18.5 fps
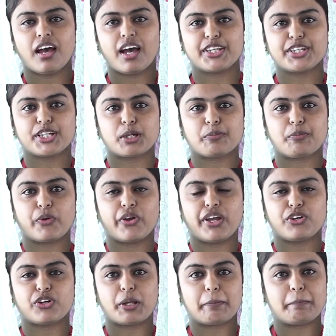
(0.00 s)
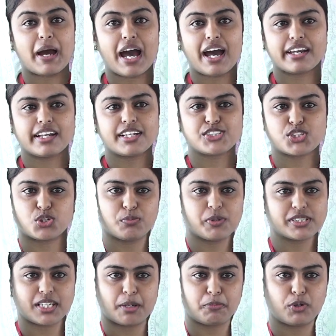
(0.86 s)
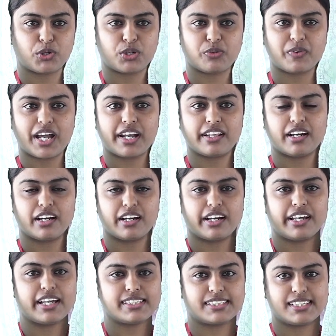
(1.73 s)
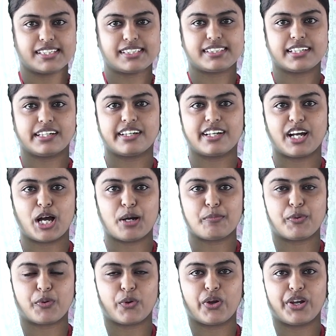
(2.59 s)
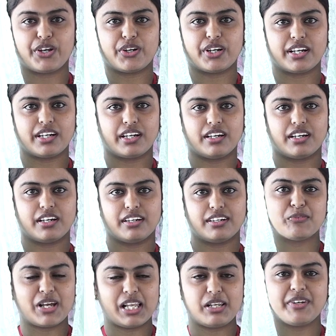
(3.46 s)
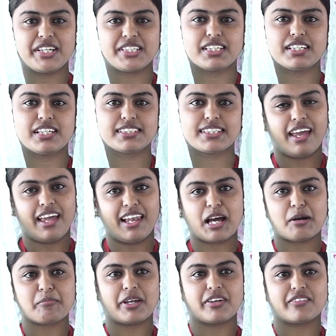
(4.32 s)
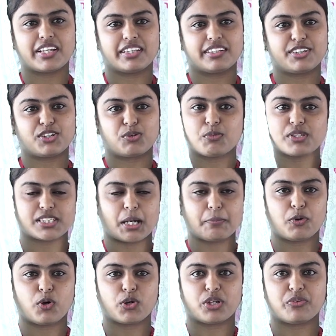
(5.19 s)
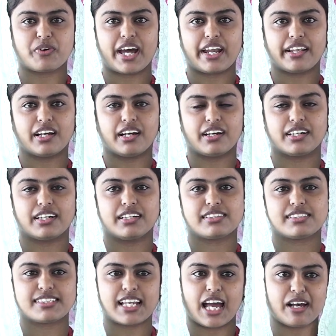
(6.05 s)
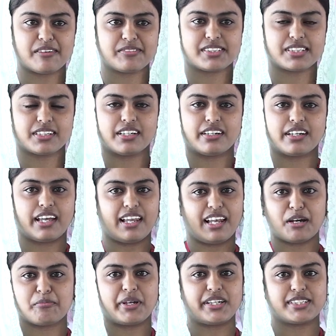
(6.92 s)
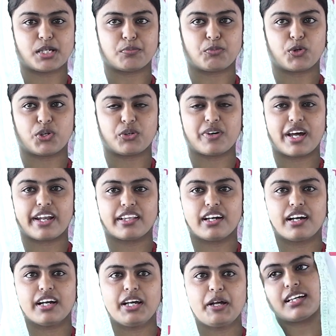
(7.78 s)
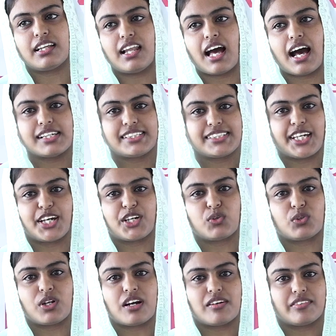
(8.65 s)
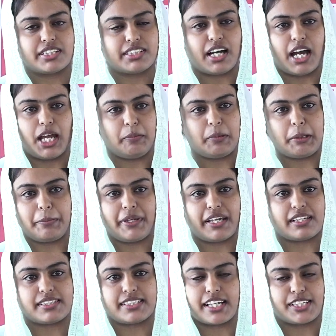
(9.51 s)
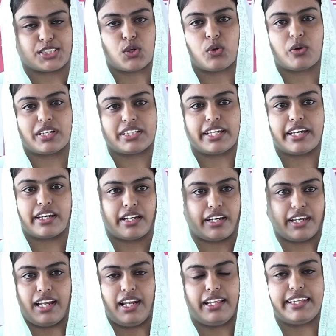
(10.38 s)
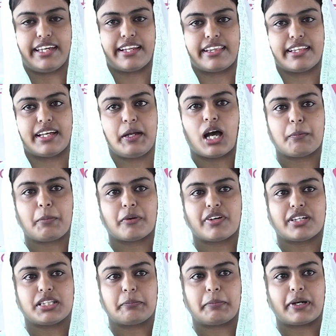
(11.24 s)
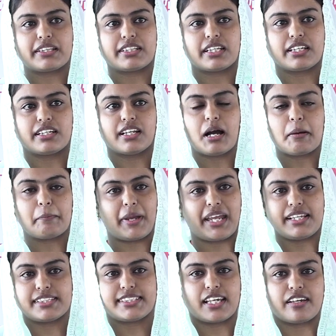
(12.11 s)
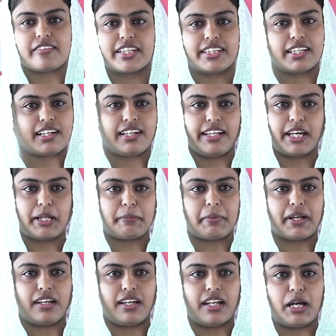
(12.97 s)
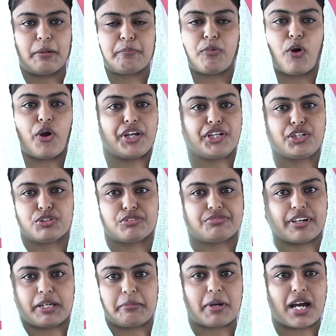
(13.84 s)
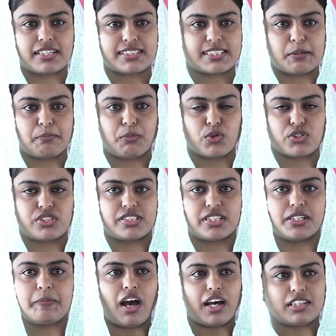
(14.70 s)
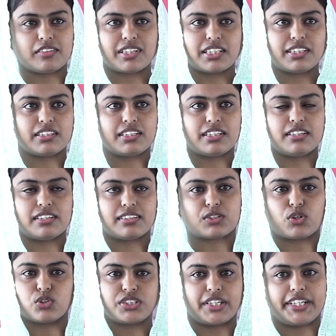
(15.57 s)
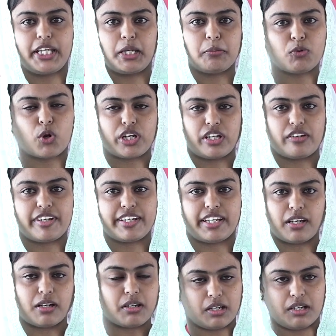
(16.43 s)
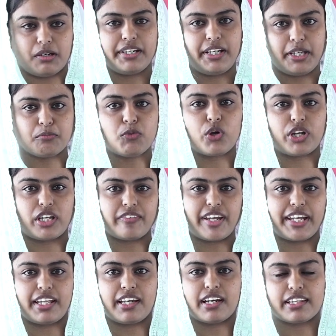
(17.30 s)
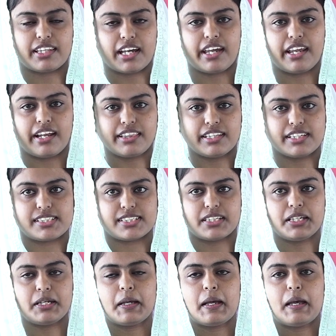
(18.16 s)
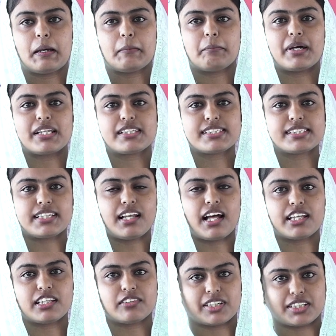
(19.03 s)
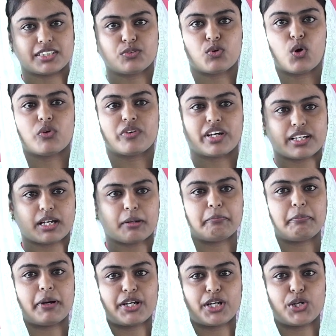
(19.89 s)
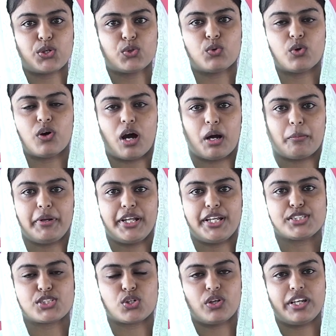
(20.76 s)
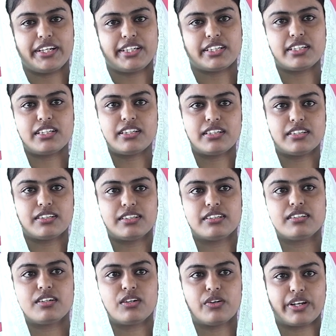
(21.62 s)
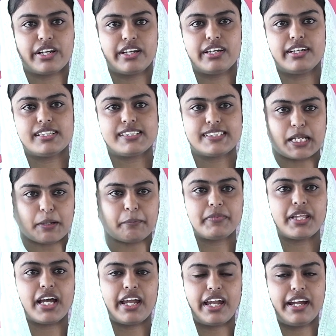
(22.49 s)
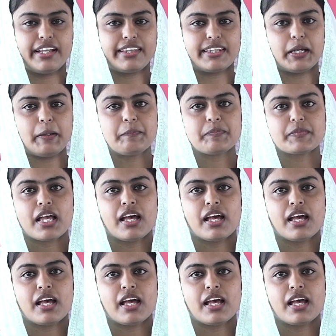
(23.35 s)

அதுக்கப்புறம் என்னோட பேரண்ட்ஸ் ரொம்ப சப்போர்ட்டிவாக இருந்தாங்க என் சிஸ்டர் அப்புறம் என்னோட வெல்விஷர்ஸ் எல்லாமே வந்து ரொம்ப சப்போர்ட்டிவாக இருந்தாங்க ஸ்டாஃப்ஸ் எல்லாமே சப்போர்ட்டிவாக இருந்தாங்க லாஸ்ட் இயரும் நான் வந்து ஐபிபிஎஸ் எஸ்ஓ வந்து எழுதியிருந்தேன் அப்போ வந்து பார்த்தீங்கன்னா மெயின்ஸே வந்து கிளியர் பண்ணல பாயிண்ட் டூ ஃபைவ் மார்க்ஸில் போச்சு அது வந்து கொஞ்சம் டிமோட்டிவேட் டிமோட்டிவேட்டிங்காக தான் இருந்துச்சு பட் ஸ்டில் அதை வந்து ஓவர் கம் பண்ணணும் அப்படின்னு சொல்லிட்டு ஒரு ஸ்டெப் தான் எடுத்தேன்